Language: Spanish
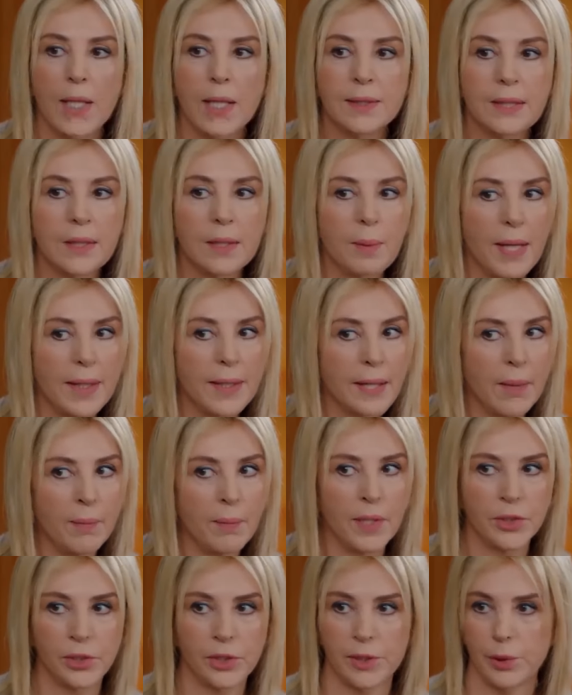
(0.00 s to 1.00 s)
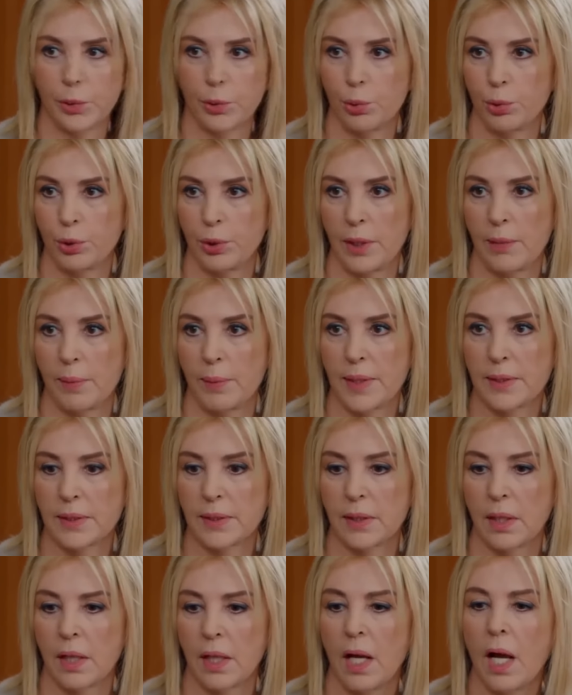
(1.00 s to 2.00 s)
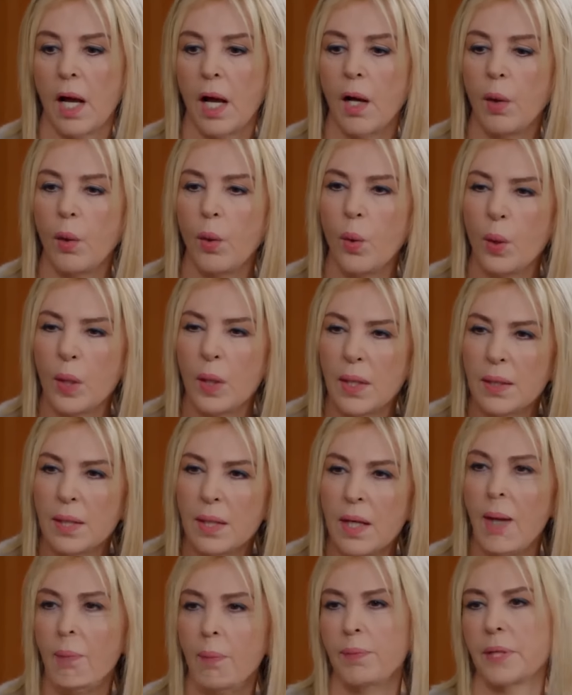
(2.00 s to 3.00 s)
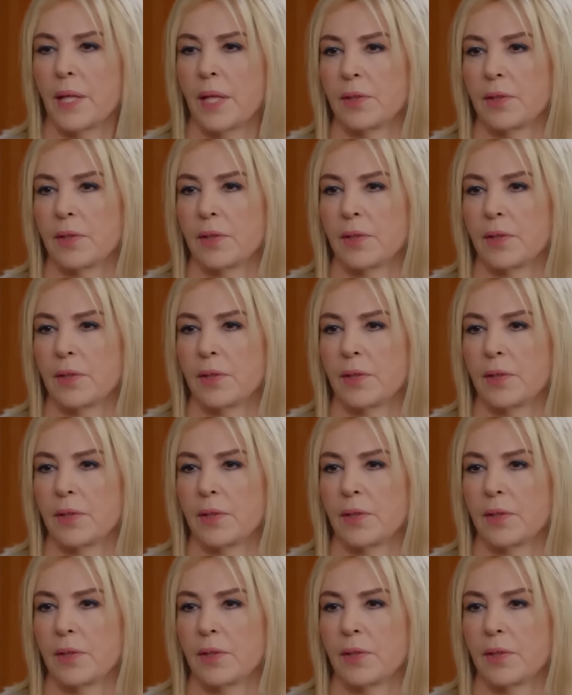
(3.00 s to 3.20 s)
tienes una oportunidad para salvar esto, ya que has hecho